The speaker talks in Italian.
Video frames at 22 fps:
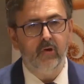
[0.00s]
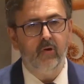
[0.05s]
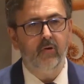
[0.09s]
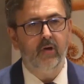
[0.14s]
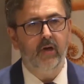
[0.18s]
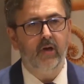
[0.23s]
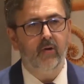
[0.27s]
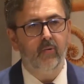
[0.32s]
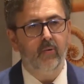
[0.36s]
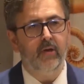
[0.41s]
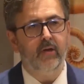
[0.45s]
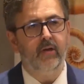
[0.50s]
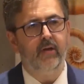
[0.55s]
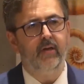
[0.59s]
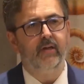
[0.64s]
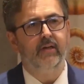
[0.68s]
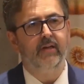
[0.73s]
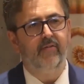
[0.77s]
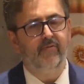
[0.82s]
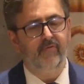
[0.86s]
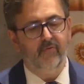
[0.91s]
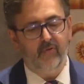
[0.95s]
eh, sia la
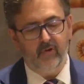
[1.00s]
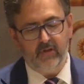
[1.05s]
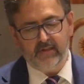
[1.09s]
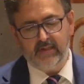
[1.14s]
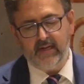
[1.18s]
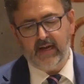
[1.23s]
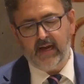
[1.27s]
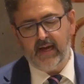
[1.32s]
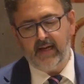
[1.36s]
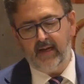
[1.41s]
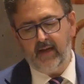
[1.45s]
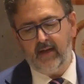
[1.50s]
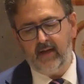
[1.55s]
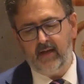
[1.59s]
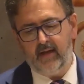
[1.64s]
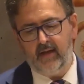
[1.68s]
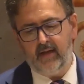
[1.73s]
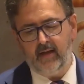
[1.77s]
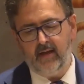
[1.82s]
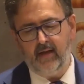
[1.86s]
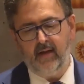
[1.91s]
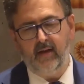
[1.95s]
pubblica amministrazione sia
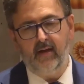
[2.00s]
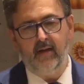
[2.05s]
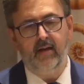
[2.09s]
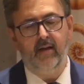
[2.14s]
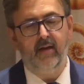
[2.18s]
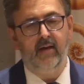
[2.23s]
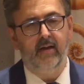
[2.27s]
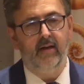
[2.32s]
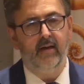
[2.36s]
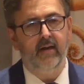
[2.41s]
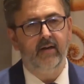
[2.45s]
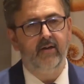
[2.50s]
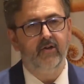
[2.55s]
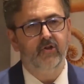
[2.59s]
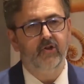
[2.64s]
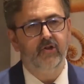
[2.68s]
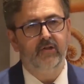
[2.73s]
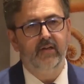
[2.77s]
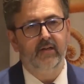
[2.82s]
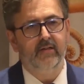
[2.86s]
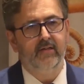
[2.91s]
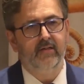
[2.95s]
il privato
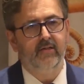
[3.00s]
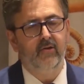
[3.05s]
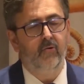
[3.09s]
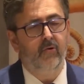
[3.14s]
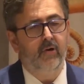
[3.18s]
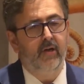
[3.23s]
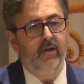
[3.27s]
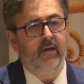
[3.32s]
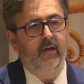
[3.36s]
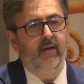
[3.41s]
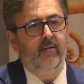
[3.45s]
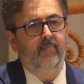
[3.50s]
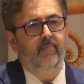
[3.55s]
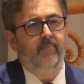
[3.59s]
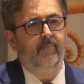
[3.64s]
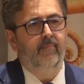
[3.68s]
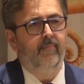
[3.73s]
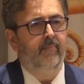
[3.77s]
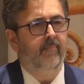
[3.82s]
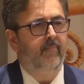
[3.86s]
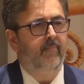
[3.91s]
nella consapevolezza e